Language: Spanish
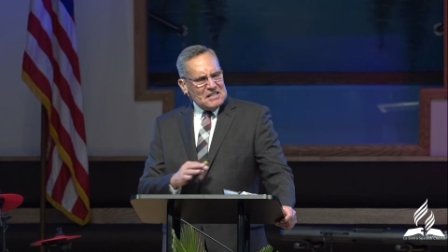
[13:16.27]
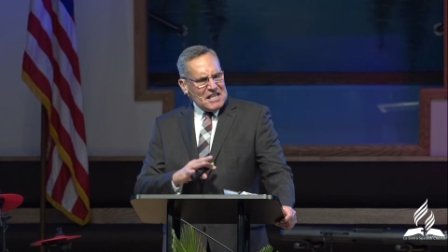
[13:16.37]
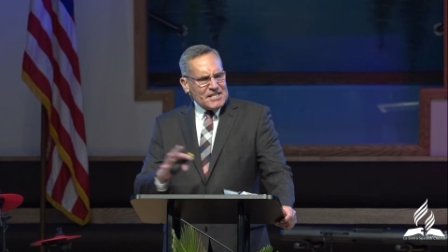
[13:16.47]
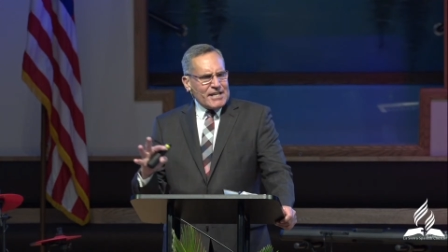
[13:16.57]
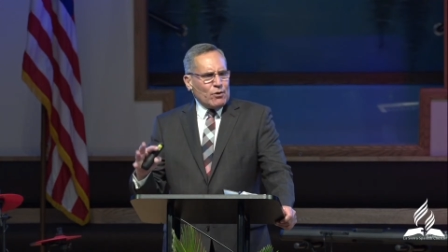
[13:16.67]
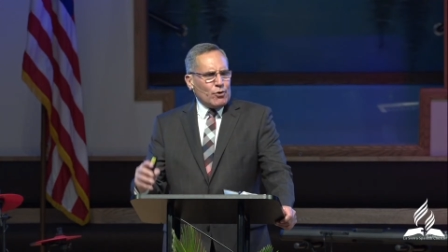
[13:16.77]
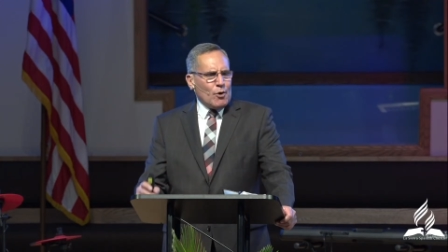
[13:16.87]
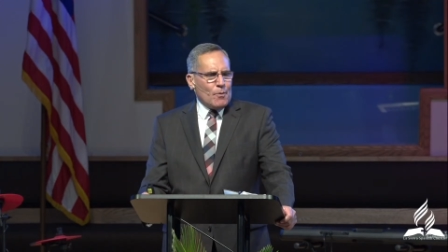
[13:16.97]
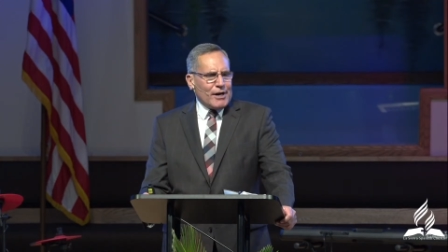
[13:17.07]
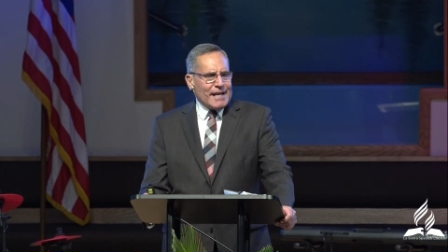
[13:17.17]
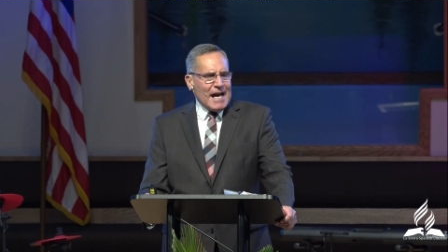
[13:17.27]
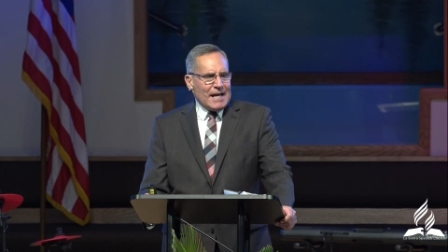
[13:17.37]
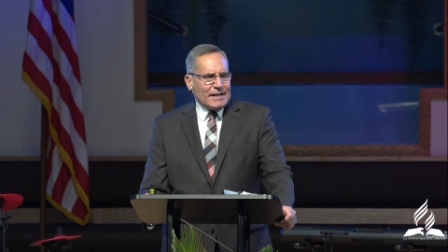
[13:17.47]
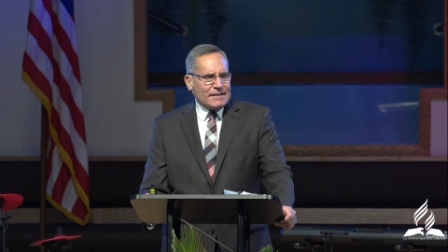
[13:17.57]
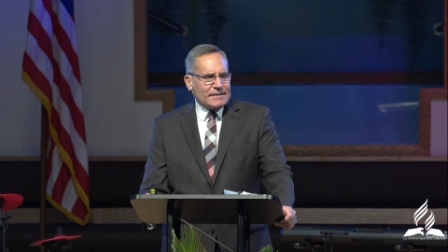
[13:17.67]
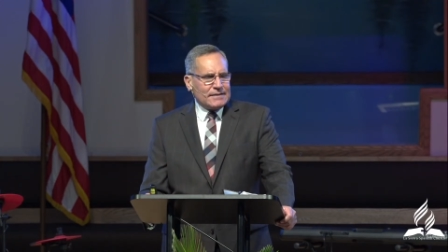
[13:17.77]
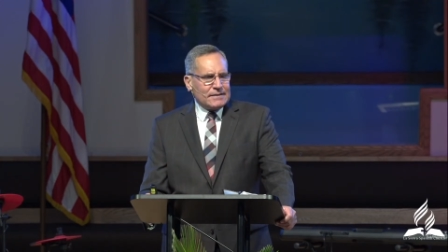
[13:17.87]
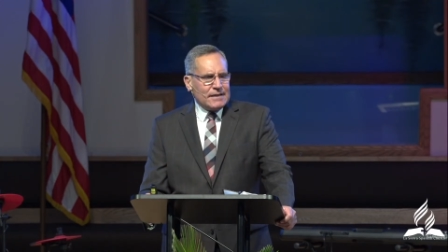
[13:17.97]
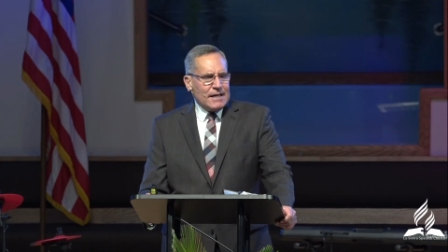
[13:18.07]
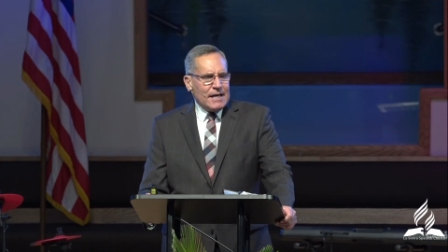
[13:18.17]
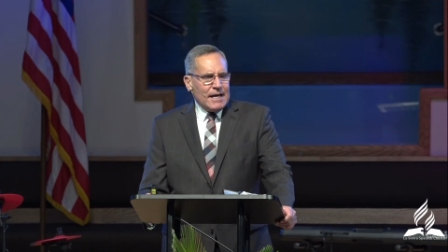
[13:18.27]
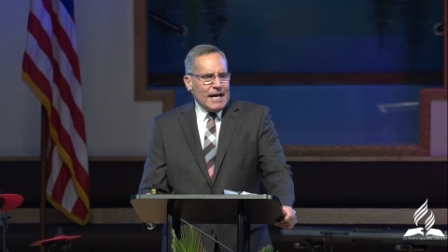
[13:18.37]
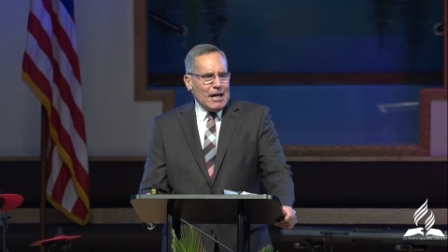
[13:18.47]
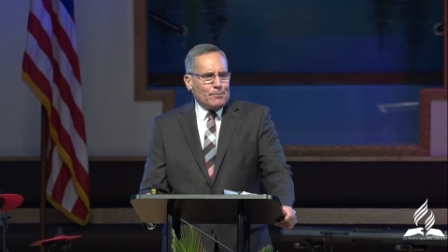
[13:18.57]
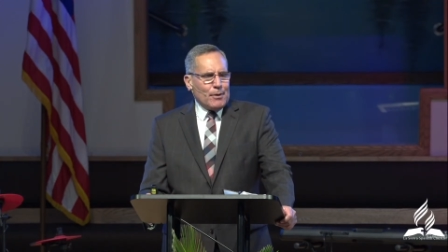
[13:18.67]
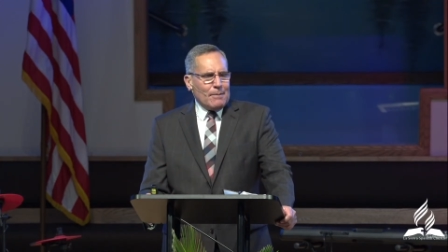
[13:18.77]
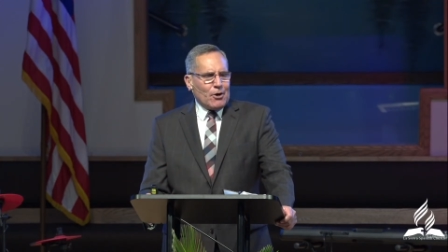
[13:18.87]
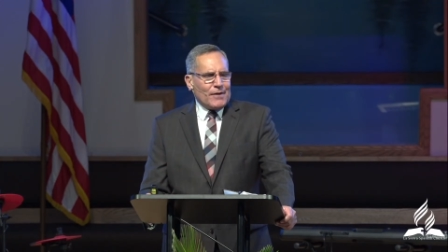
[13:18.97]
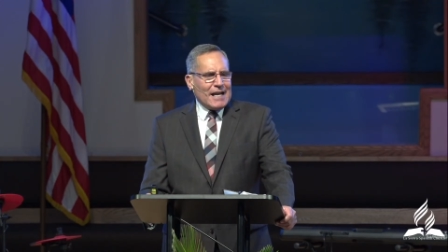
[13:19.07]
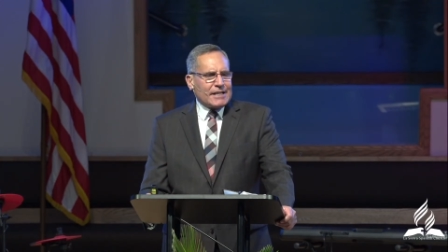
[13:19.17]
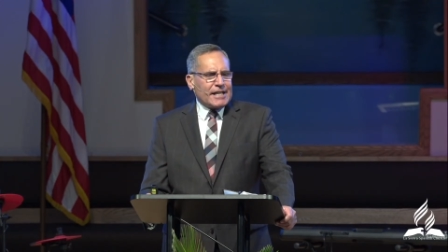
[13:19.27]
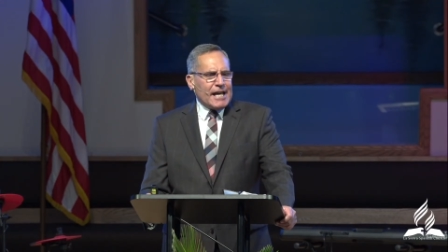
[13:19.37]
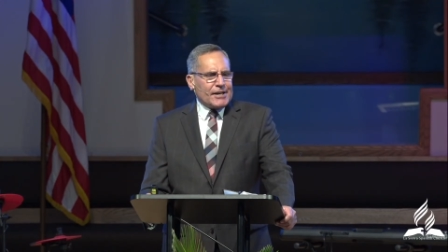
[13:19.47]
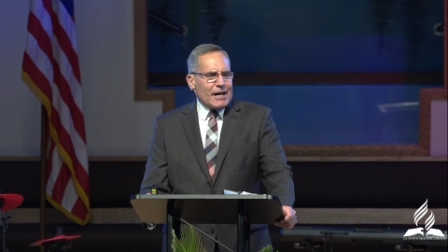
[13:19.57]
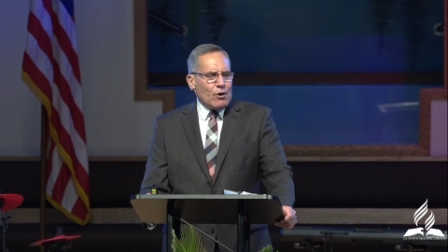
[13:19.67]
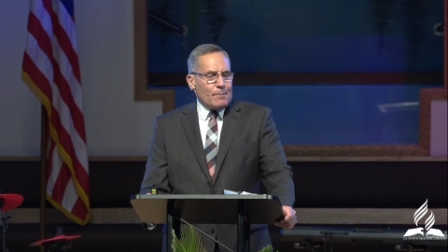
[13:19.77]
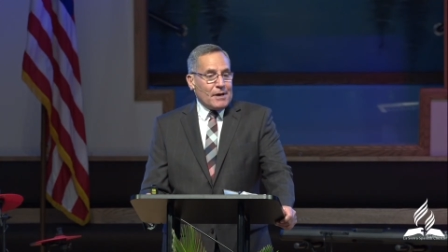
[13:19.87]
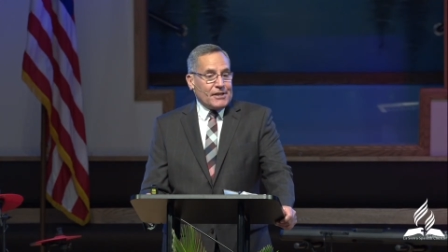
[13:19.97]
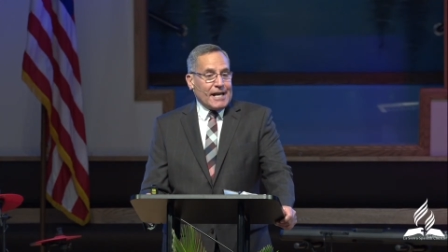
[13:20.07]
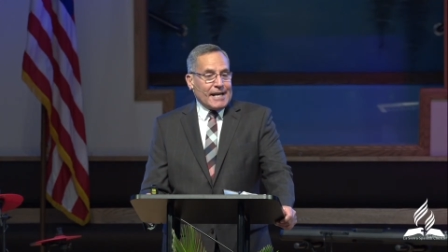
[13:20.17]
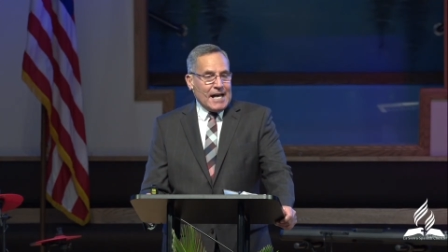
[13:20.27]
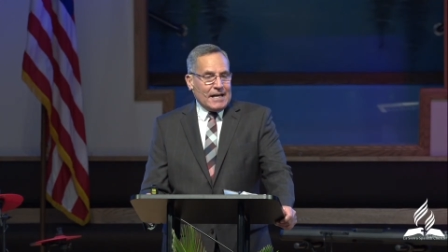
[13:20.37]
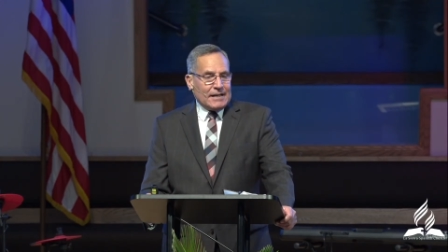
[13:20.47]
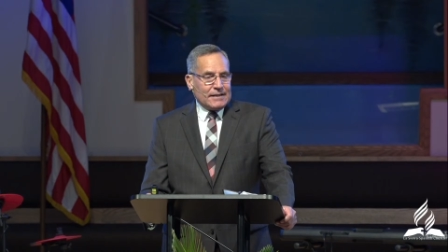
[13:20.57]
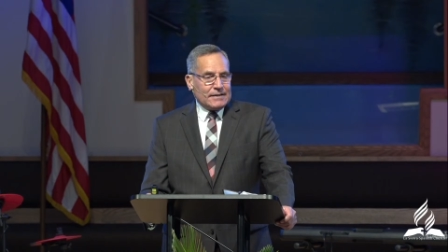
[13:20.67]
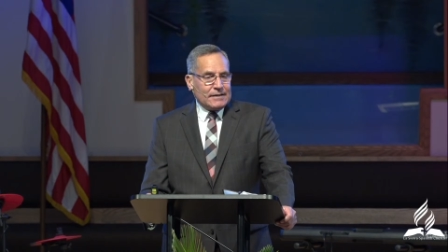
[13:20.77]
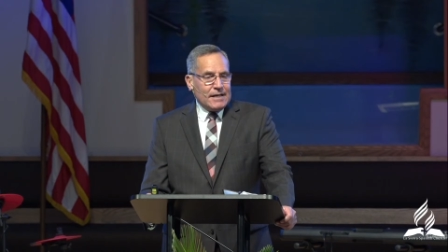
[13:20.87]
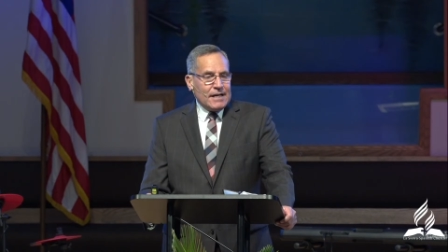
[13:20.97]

De seguro morirá. El pueblo de la tierra lo apedreará.